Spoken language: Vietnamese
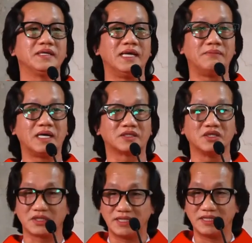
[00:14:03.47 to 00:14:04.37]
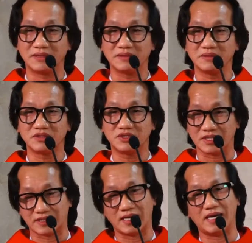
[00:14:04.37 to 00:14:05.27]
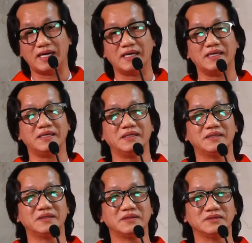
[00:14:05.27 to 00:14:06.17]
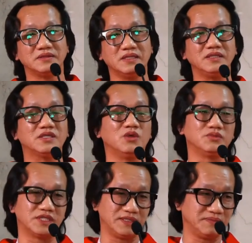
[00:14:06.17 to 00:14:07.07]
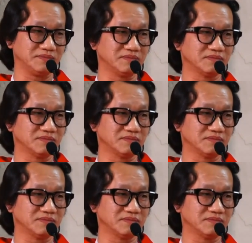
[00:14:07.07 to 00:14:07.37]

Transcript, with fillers: để mà thực hiện triệt hạ đứng công chính